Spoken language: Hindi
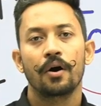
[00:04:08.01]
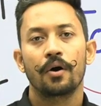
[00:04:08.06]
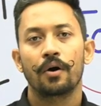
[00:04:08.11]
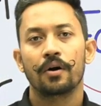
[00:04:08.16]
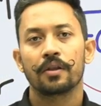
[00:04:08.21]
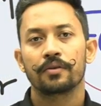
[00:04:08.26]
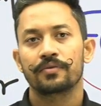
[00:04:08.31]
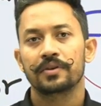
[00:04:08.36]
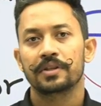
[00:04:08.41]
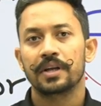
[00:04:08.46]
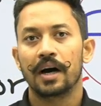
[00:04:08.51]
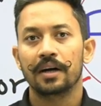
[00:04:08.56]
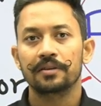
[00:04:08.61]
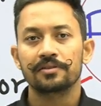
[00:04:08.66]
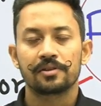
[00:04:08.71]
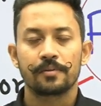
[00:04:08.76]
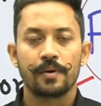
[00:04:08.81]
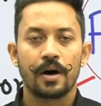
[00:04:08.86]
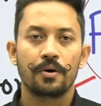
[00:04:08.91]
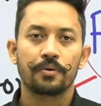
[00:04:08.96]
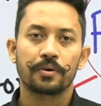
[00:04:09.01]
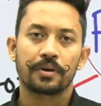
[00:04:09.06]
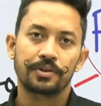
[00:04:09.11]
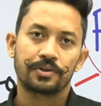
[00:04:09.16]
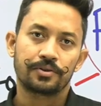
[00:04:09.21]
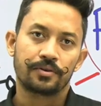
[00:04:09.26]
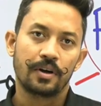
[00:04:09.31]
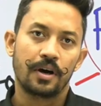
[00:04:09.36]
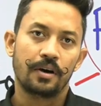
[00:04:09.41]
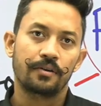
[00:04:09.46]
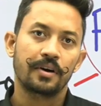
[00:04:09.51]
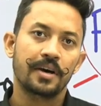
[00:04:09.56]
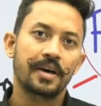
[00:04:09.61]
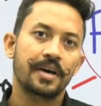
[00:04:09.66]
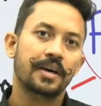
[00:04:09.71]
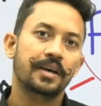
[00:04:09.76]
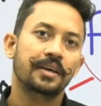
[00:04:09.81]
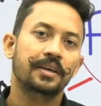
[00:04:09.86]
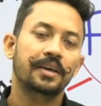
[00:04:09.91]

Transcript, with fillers: और विधानसभाओं के चुनाव हैं